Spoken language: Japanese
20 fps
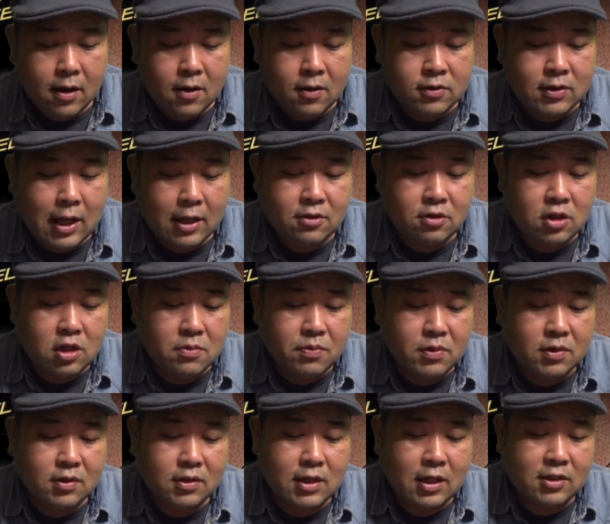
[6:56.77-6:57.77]
ふたつに
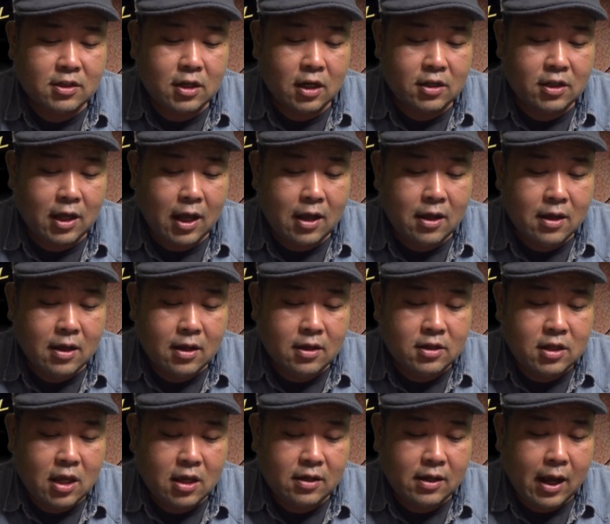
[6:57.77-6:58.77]
分断された世